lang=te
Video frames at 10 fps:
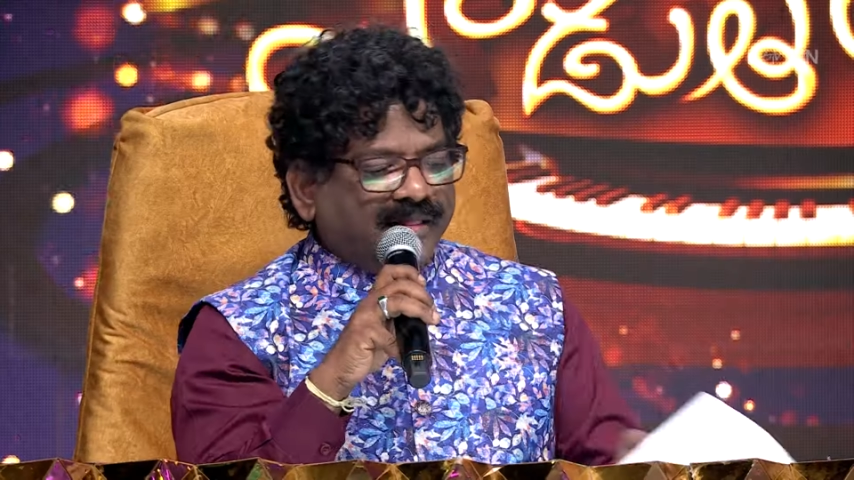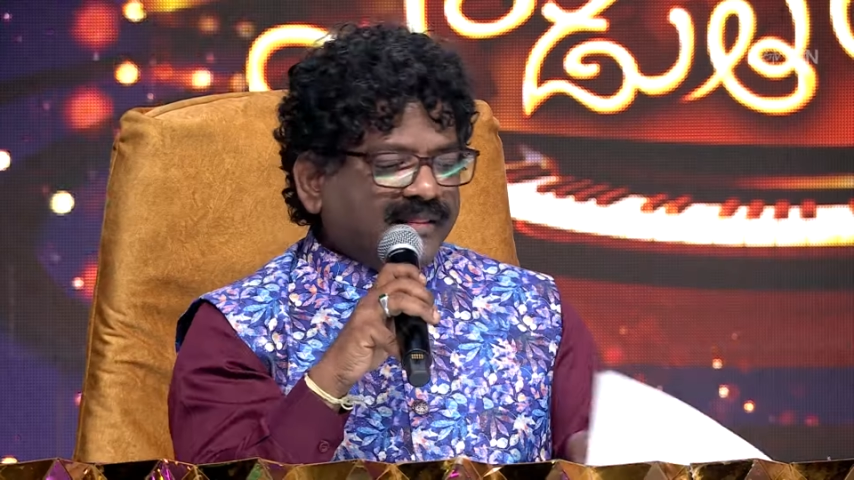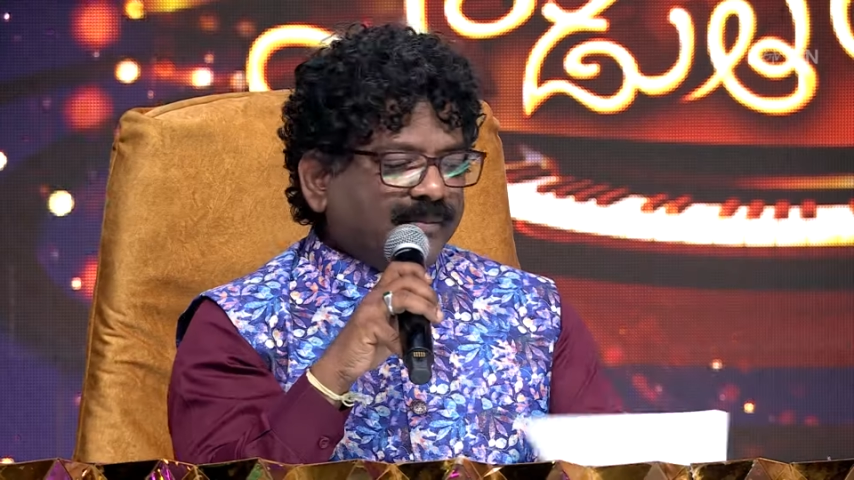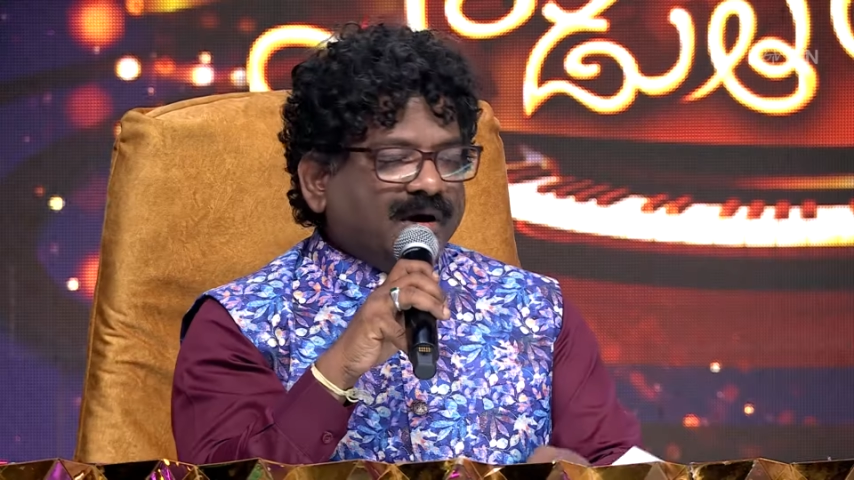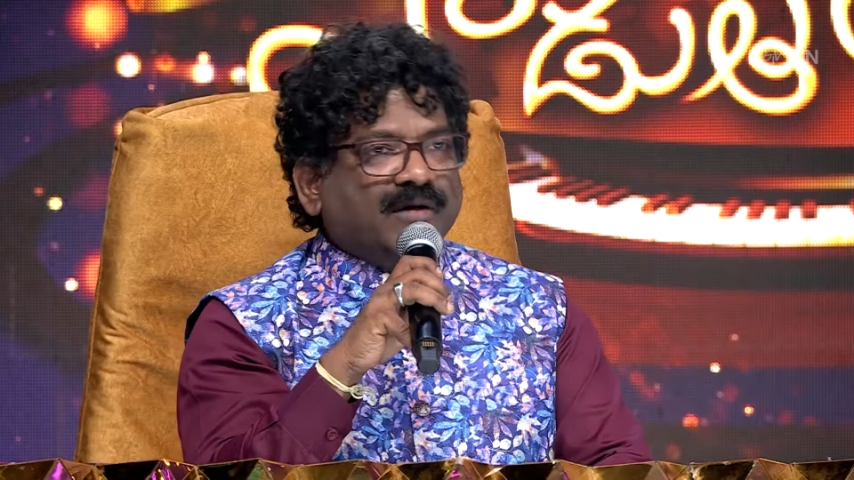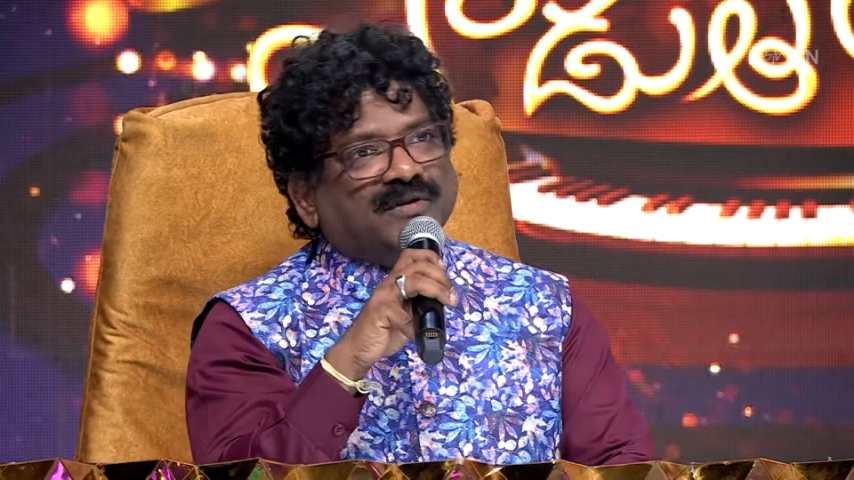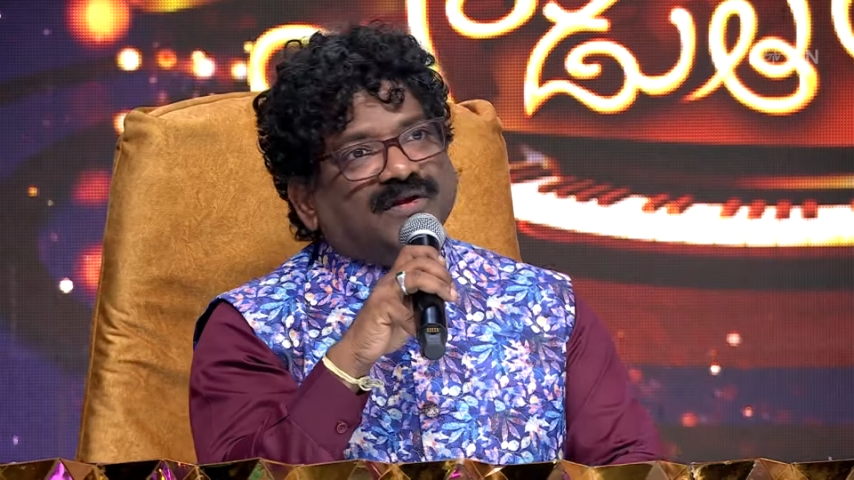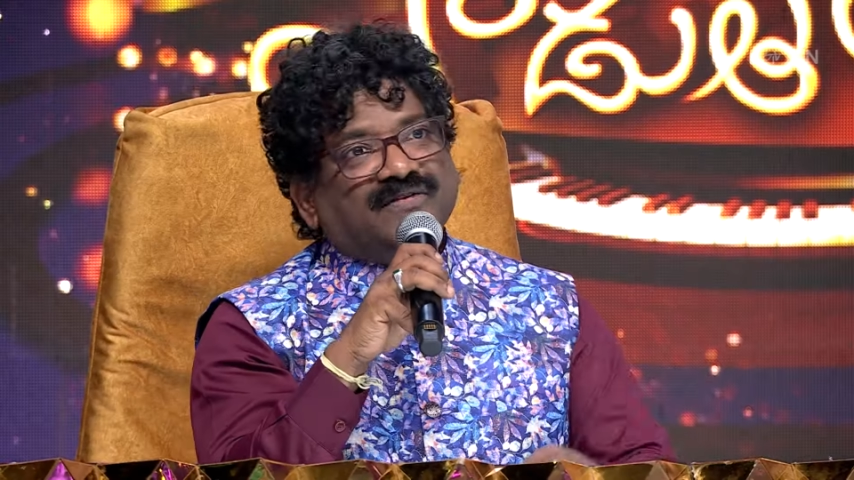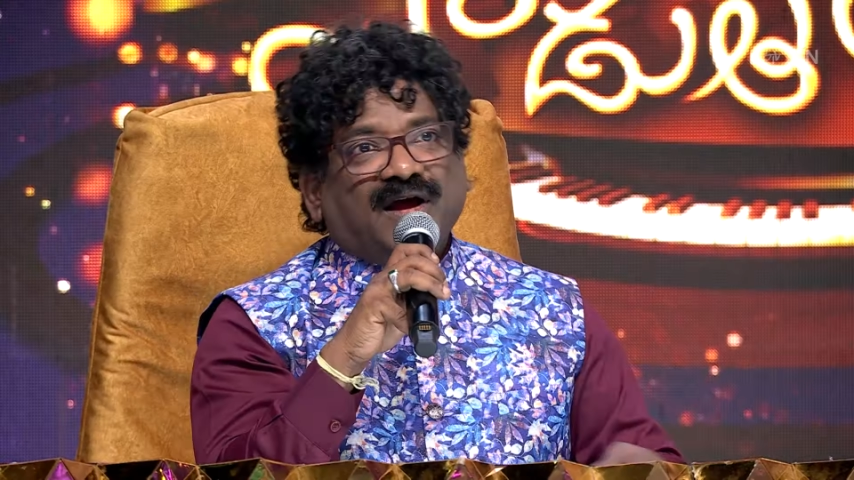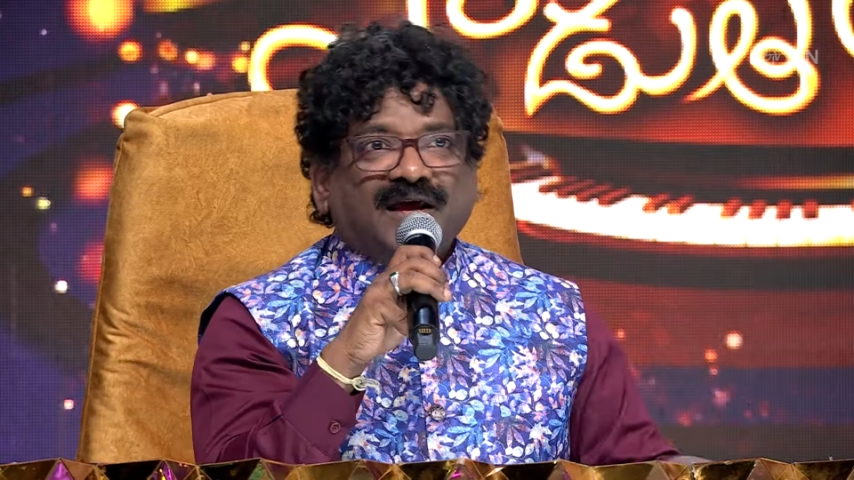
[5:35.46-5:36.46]
అంత బాగుంది
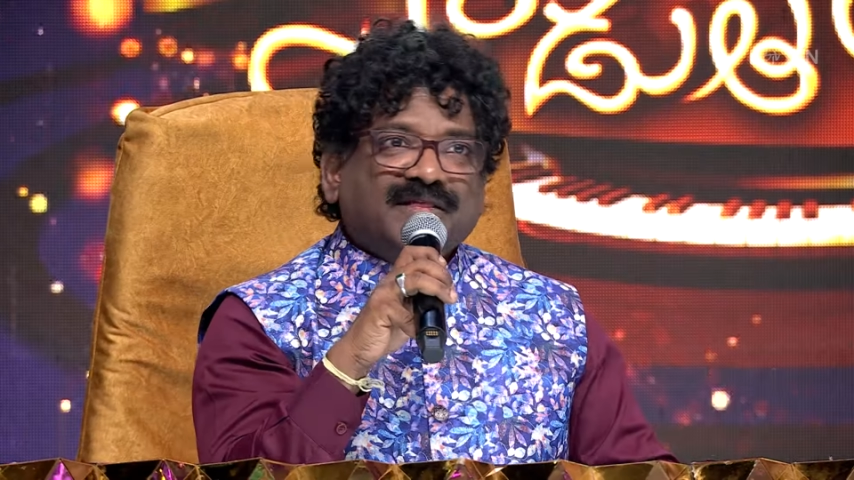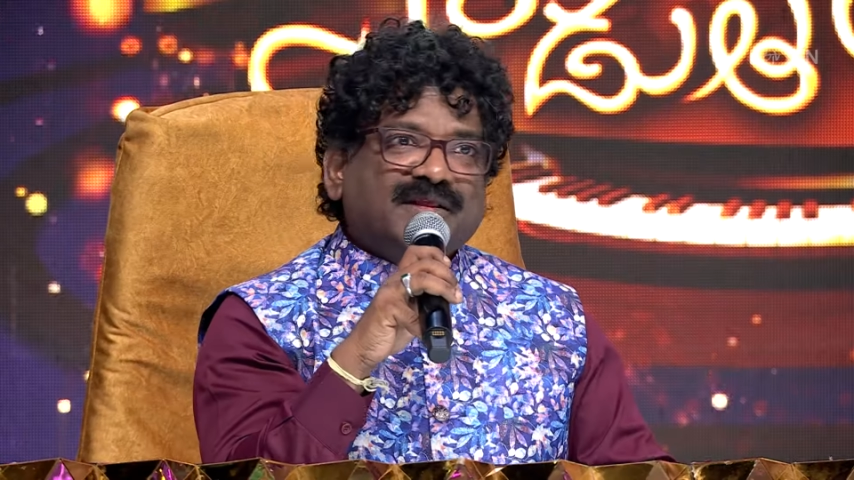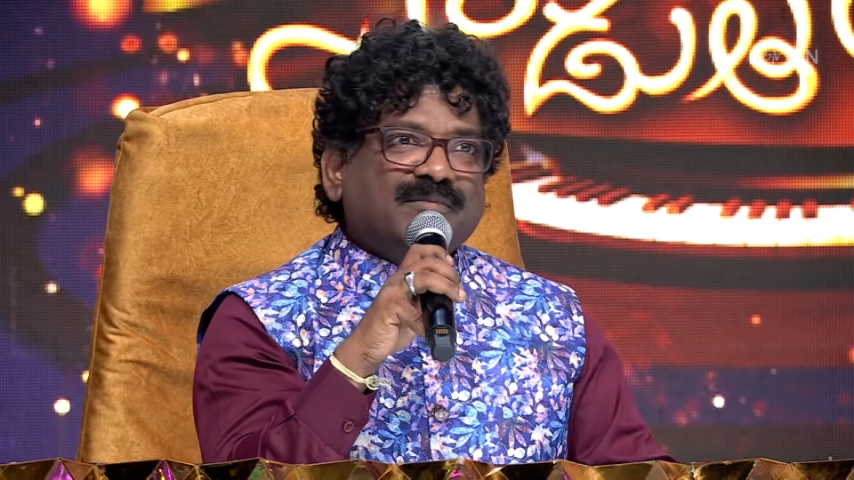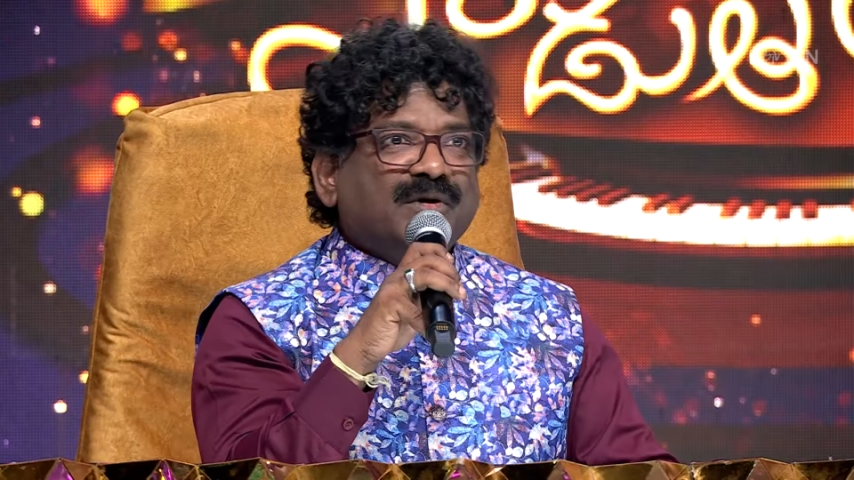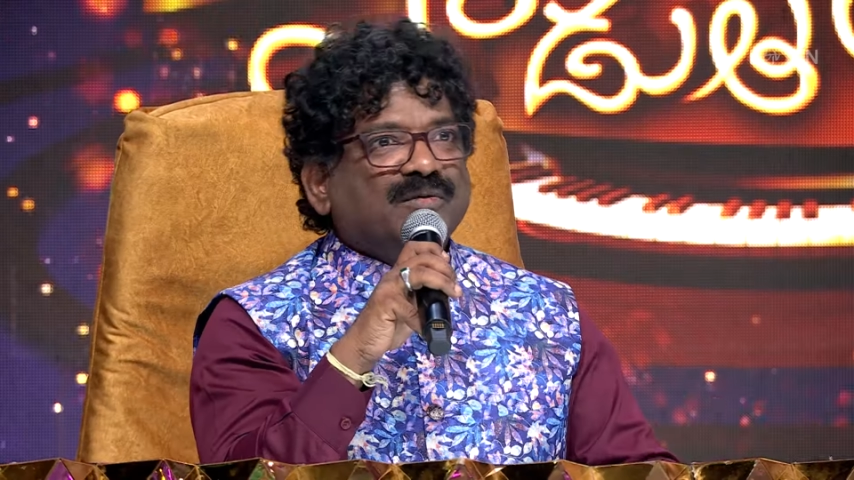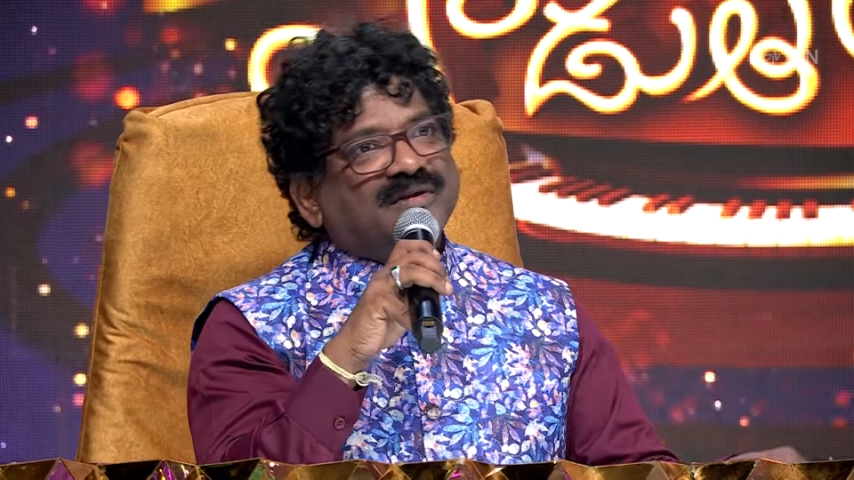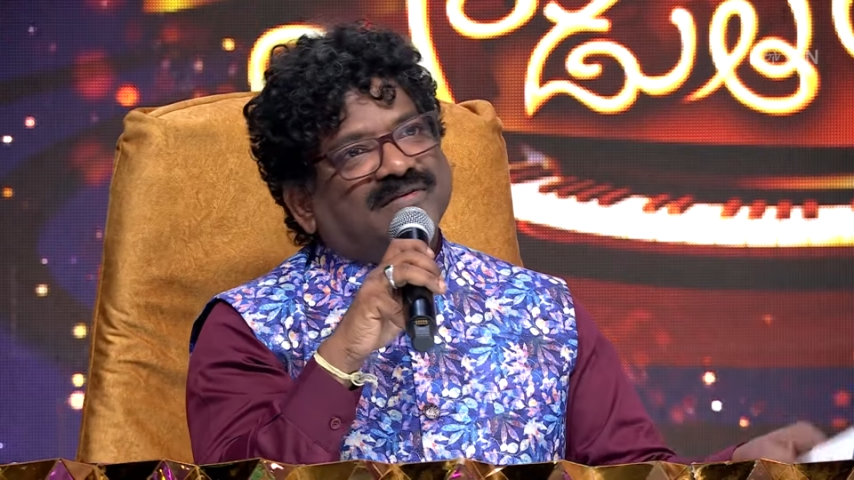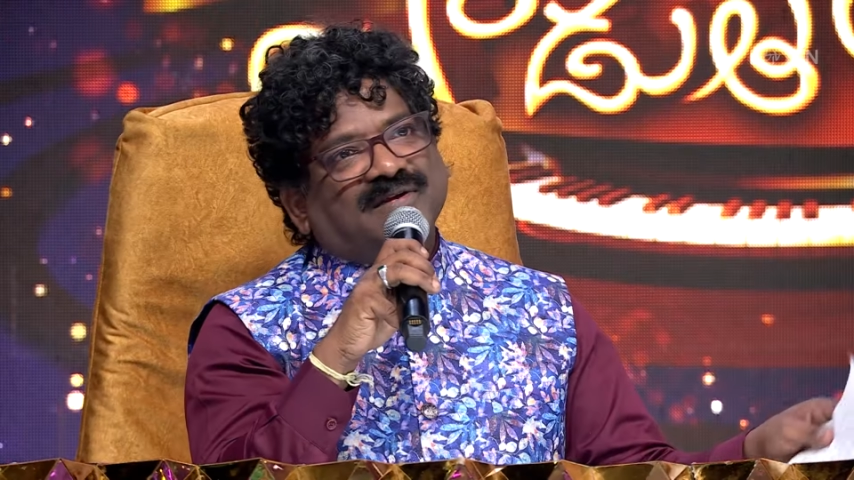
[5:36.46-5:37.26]
సాహిత్యం బాగుంది